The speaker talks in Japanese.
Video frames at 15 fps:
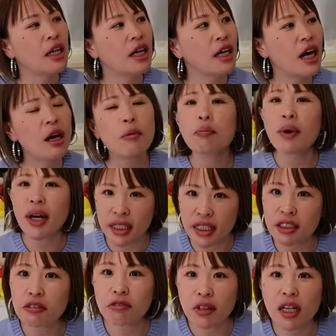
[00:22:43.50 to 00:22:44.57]
塩
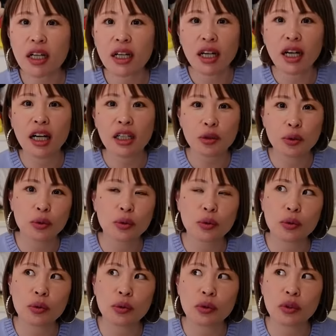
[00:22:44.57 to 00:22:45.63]
梅は、あの、
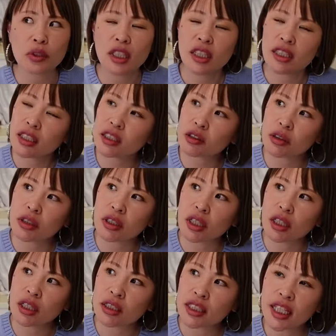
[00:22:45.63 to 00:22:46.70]
こう、なんていうかな、
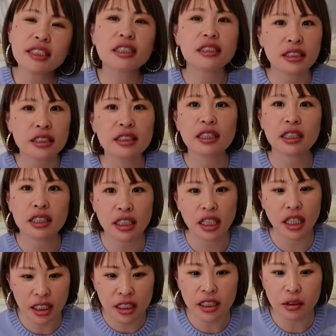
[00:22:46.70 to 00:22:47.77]
キャッチしてあ
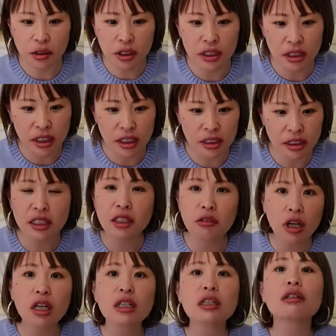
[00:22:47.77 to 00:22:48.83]
げてください。絶対分
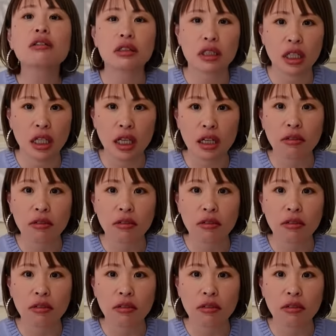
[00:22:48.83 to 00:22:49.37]
かってくるから。